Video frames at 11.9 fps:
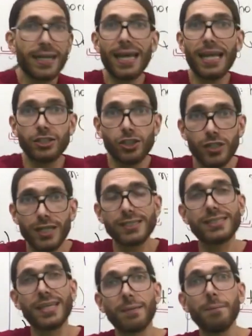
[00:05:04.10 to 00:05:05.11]
ela tinha
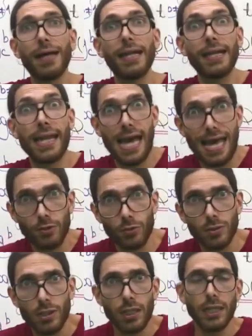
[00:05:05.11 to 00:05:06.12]
sim
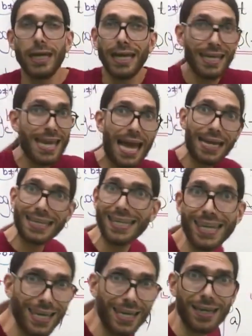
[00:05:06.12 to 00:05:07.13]
bananado. E
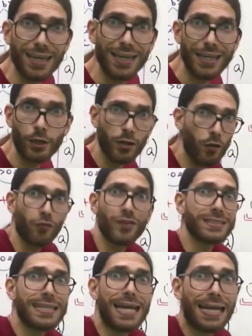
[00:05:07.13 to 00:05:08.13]
aqui eu não
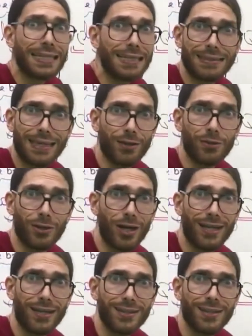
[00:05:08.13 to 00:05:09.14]
fiz nada até
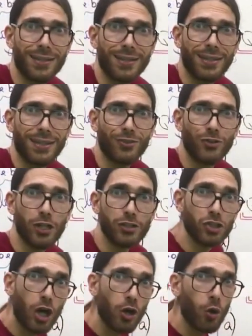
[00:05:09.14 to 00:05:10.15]
agora. Nós
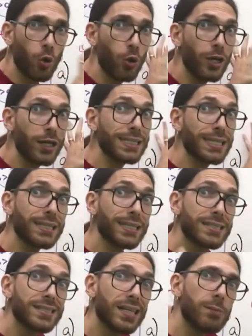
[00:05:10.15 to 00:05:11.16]
só
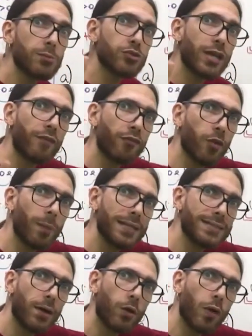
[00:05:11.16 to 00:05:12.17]
organizamos a
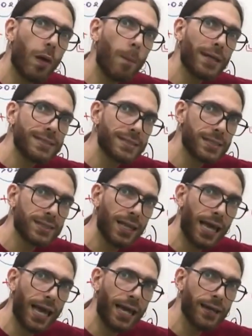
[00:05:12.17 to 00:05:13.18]
informação com a princesa
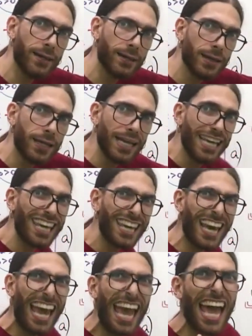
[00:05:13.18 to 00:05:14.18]
Leia
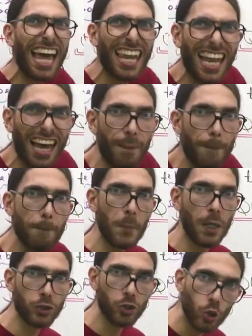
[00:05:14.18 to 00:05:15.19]
e ela
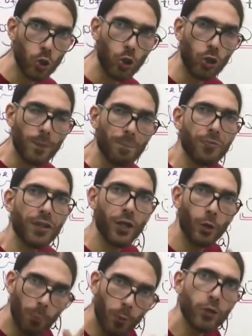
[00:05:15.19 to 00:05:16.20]
mandou
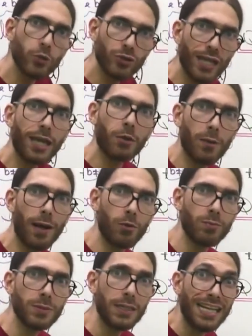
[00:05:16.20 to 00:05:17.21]
eu pôr o T igual a
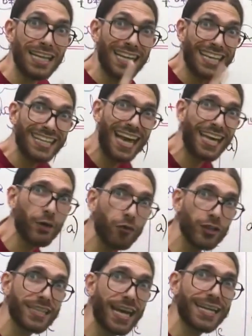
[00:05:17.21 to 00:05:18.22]
1. E aí eu
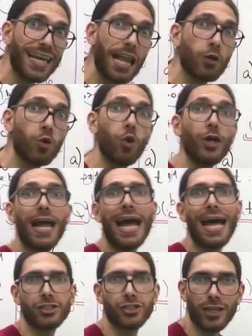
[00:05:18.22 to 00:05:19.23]
vou ter aquela
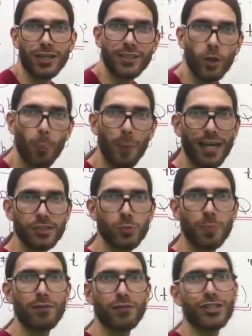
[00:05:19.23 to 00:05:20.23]
coragem que eu peço
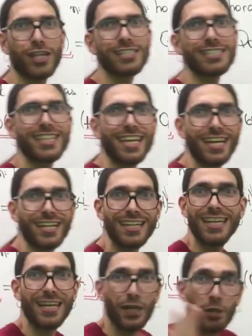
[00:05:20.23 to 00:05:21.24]
para vocês ter.
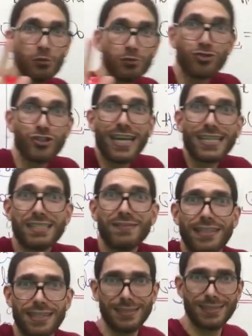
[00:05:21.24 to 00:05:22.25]
Eu não sei se
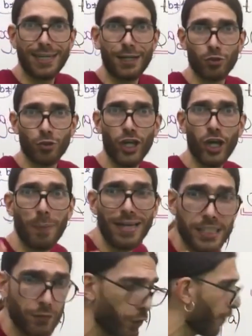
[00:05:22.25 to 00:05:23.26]
vai dar certo ou não,
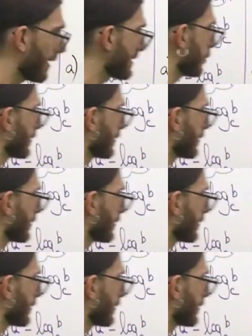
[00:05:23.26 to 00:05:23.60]
mas eu vou fazer o